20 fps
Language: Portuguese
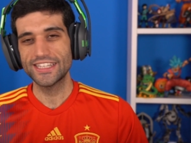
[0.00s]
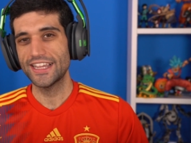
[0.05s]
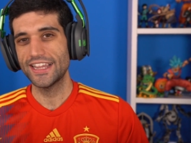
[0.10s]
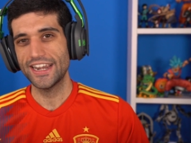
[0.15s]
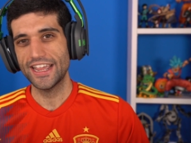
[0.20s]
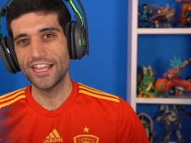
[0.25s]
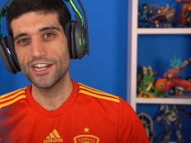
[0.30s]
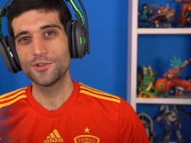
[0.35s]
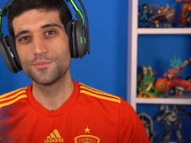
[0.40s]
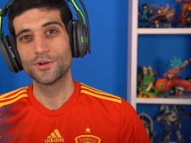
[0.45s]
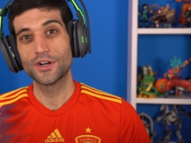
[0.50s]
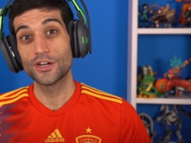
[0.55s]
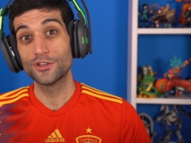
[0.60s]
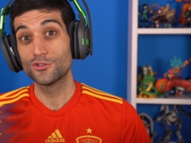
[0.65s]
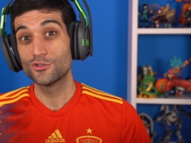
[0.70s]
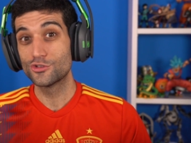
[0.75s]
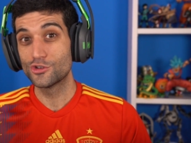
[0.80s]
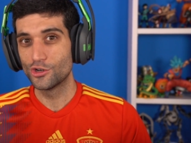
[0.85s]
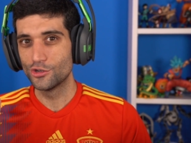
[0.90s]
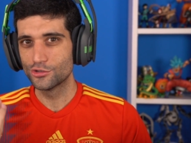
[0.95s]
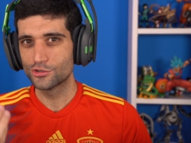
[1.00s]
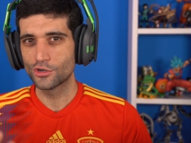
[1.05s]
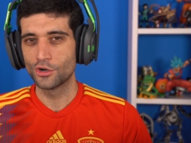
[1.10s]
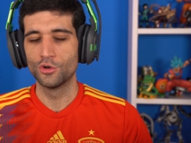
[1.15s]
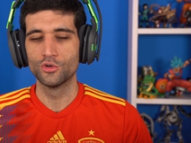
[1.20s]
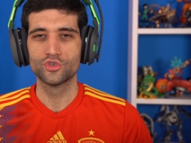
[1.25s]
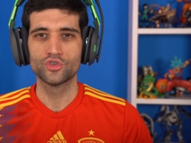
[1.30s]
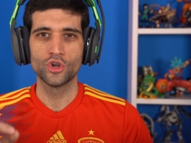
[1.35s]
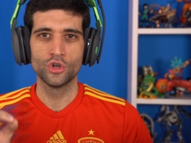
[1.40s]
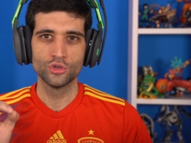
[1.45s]
internet por causa do John
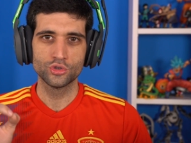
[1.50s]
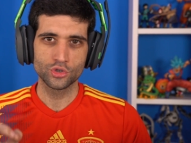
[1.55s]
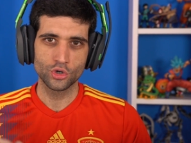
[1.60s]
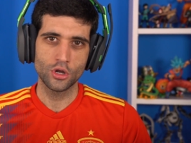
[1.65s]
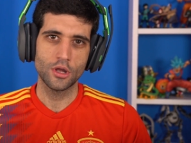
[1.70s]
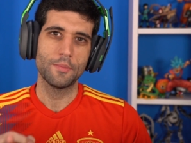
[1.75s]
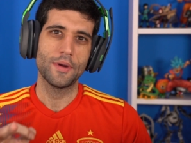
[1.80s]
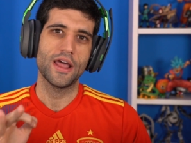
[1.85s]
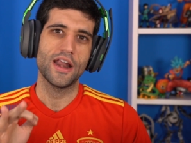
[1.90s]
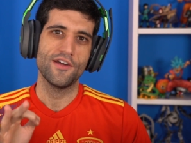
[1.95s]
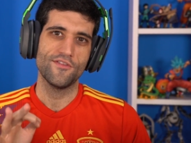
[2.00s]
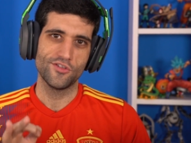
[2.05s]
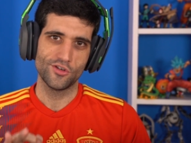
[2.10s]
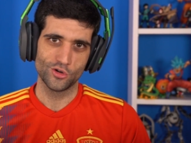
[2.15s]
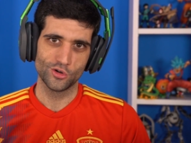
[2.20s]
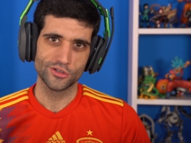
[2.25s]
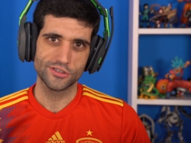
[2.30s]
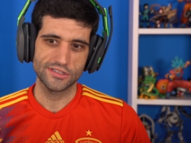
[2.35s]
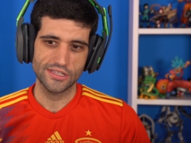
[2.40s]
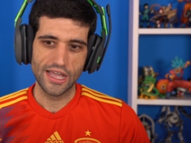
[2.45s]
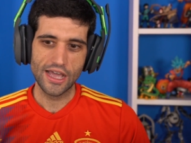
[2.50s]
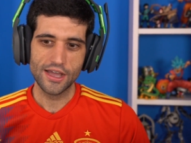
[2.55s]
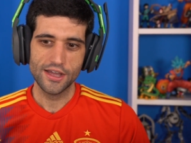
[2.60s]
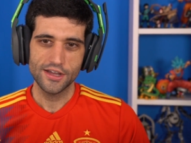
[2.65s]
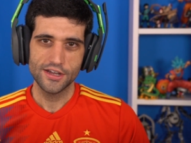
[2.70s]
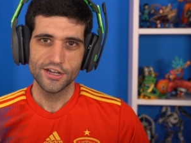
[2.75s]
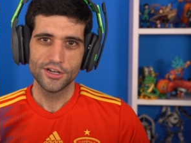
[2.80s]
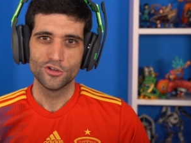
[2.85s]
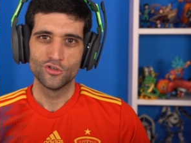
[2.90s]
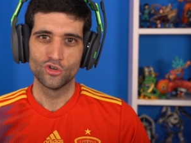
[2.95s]
Tron. John Tron é maravilhoso, tá?
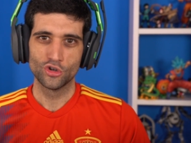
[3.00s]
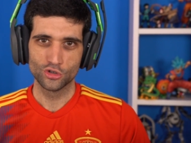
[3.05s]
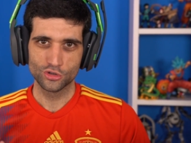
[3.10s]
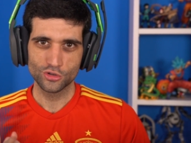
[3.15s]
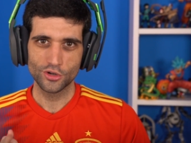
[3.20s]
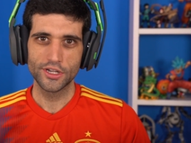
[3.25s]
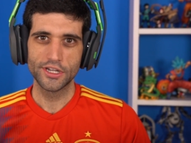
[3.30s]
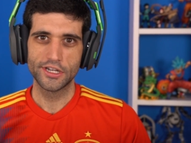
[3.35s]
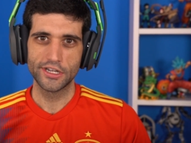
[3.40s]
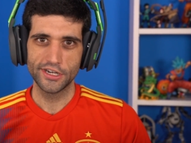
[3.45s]
John Tron é